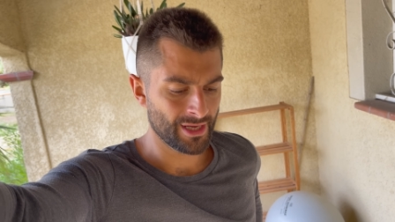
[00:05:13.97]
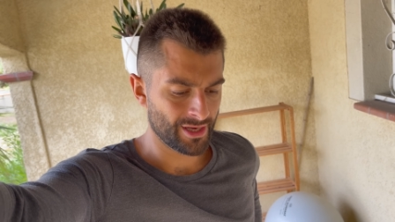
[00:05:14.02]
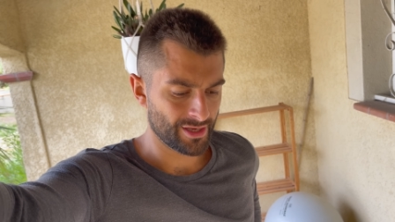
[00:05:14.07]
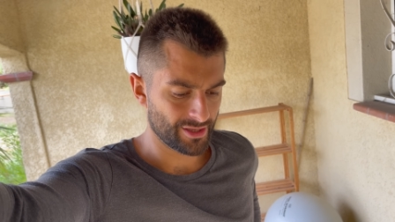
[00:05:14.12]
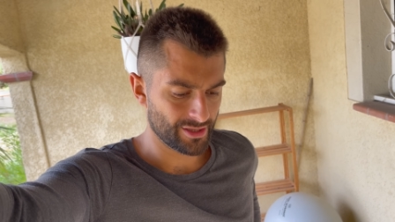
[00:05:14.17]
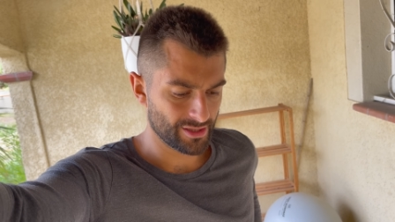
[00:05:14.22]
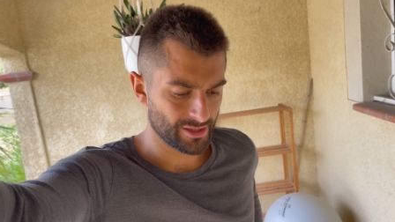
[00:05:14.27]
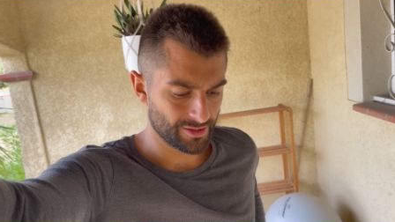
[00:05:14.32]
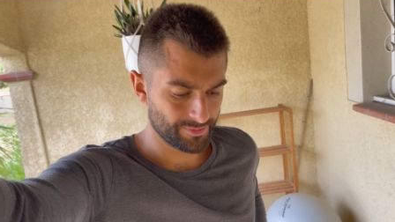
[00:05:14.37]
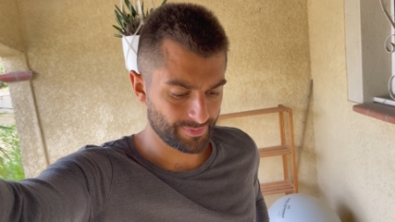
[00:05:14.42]

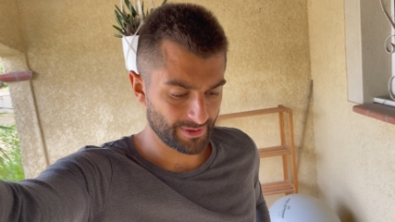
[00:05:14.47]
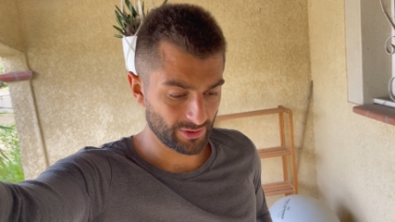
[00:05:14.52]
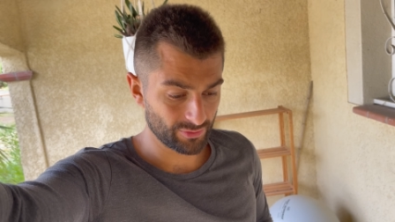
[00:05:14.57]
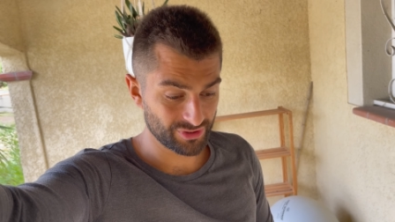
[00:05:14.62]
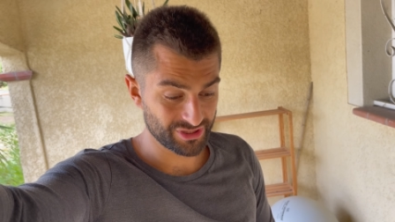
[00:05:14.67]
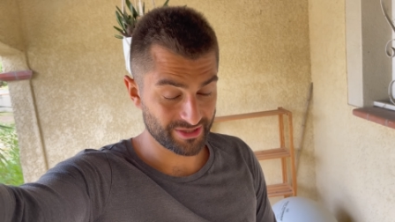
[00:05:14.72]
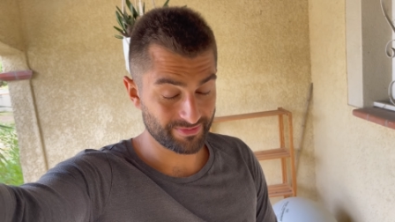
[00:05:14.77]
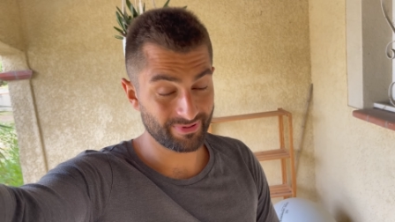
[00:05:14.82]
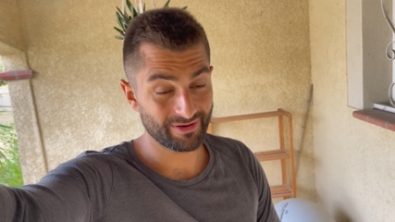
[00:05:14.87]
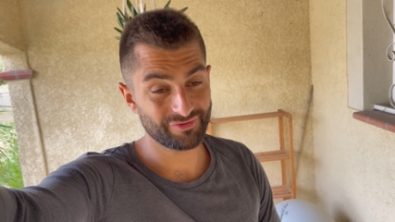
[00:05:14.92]
Euh, par contre,
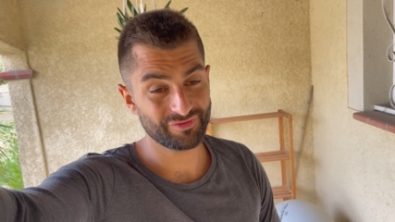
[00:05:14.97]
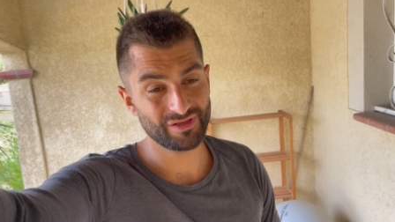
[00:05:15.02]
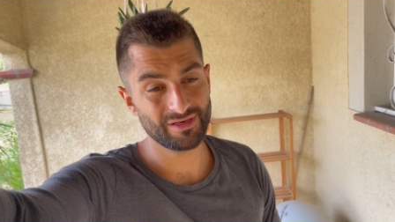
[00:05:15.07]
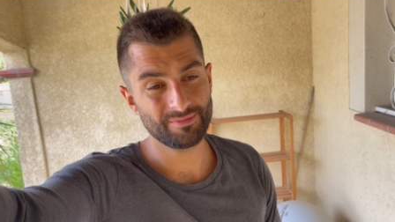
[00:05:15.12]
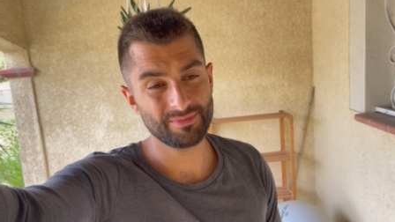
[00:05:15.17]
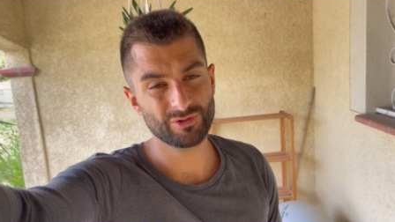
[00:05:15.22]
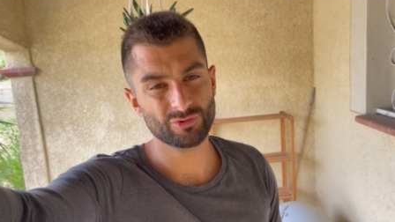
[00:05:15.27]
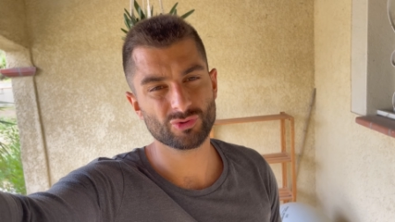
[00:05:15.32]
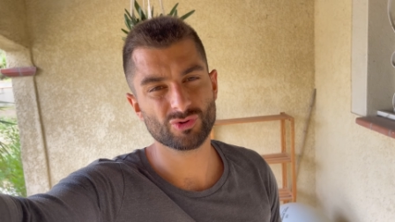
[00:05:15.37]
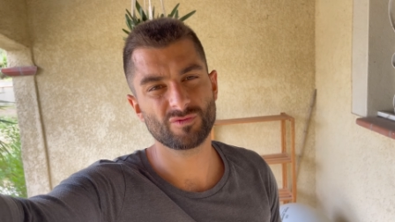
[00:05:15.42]
j'ai pas
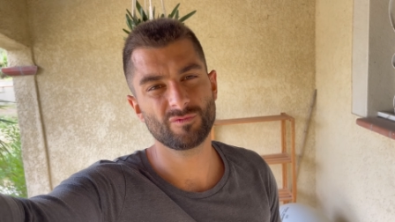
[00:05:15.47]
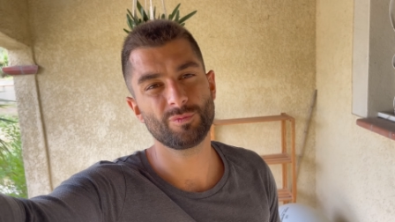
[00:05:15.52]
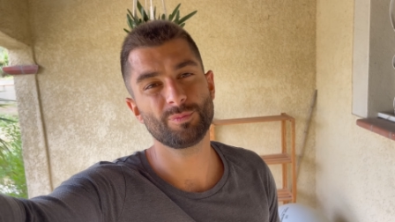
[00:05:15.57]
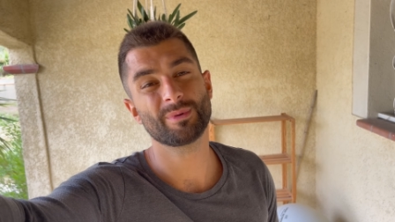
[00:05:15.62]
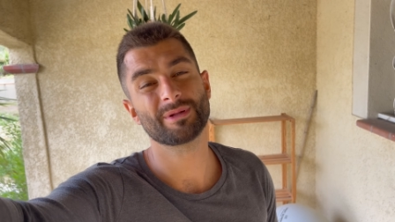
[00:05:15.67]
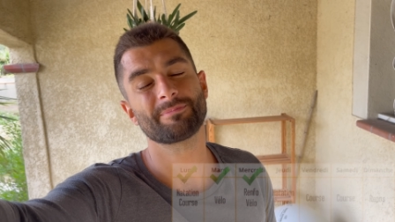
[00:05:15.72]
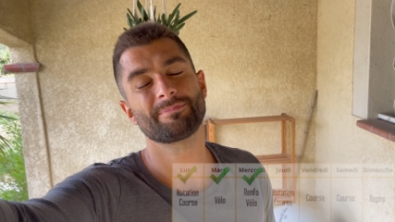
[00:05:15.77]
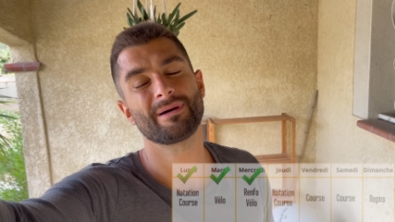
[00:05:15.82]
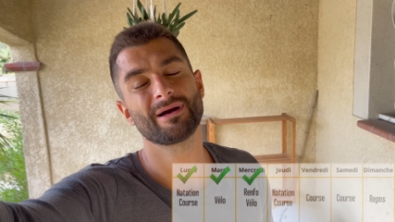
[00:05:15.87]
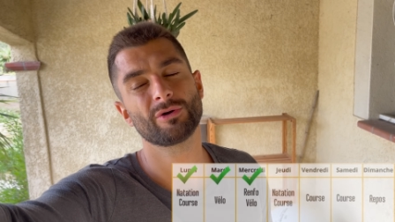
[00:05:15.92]
filmé, donc je vous
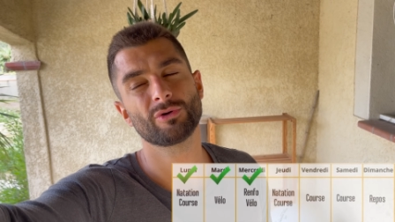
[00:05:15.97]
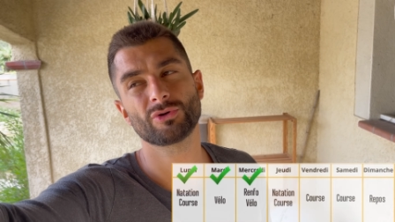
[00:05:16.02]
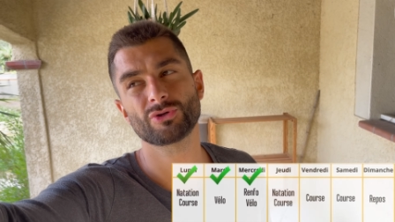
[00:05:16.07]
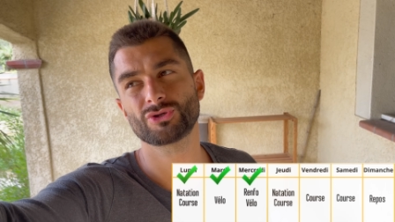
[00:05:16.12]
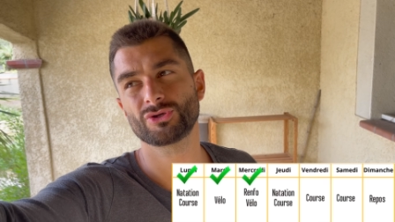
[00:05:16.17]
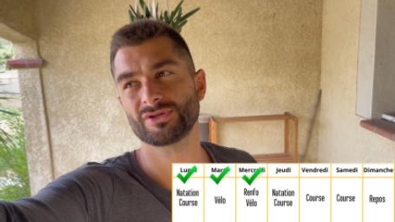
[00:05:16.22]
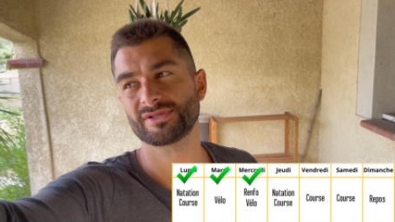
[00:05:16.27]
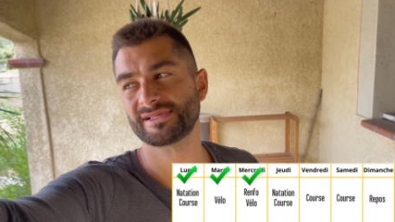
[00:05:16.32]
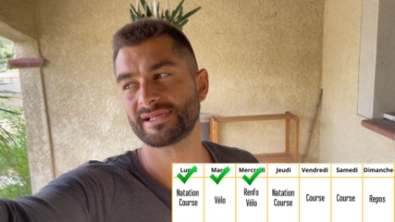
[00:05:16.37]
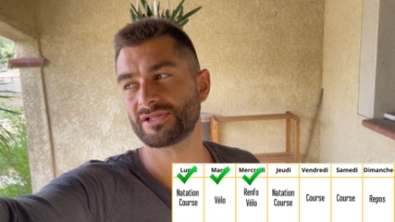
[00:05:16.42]
montre pas grand
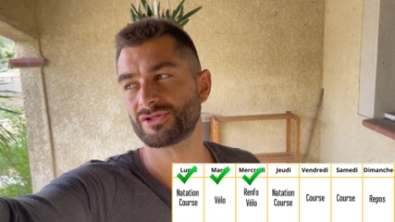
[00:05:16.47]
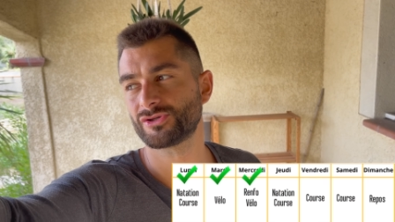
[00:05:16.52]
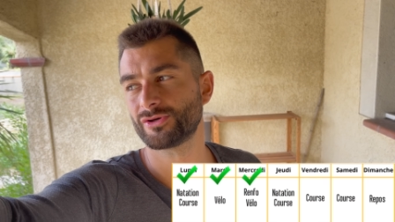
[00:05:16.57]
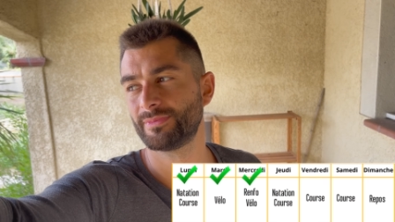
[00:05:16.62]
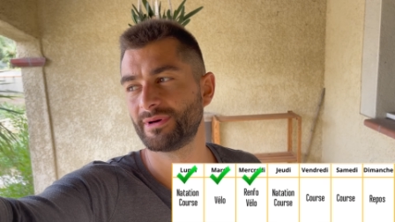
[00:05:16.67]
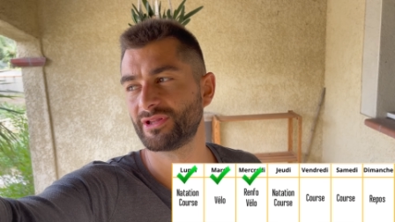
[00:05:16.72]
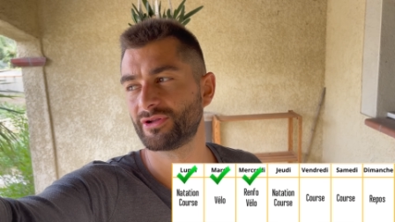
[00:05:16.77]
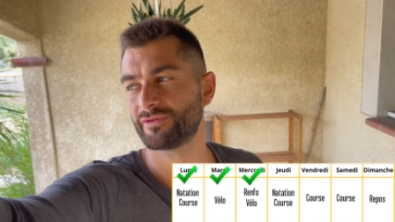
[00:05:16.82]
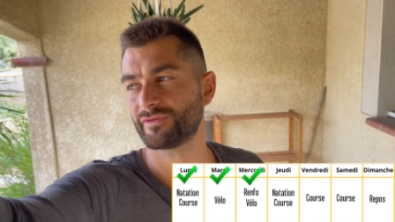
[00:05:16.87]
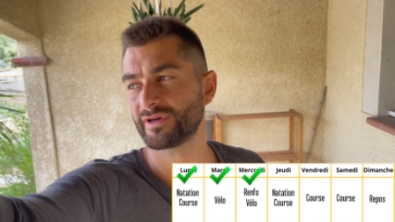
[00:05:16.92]
chose cette
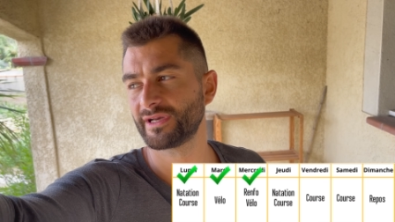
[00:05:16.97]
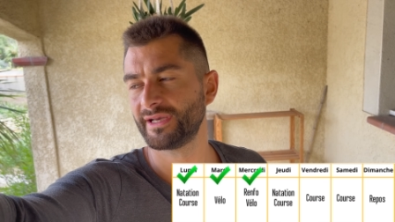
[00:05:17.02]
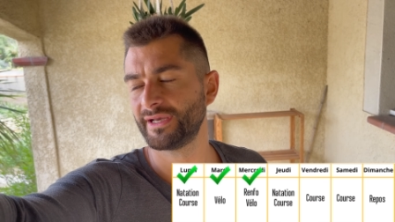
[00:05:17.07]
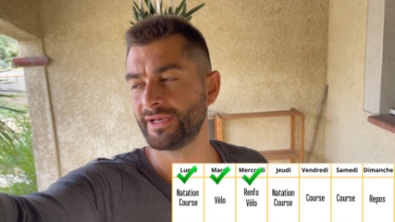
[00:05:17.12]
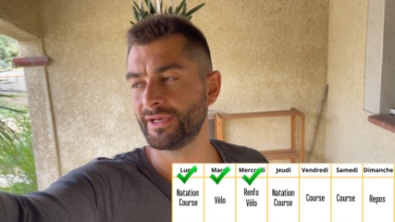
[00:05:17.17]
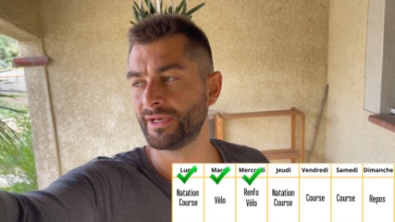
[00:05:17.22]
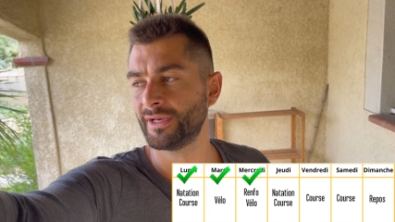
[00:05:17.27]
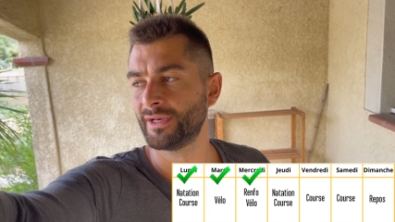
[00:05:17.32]
semaine en vrai.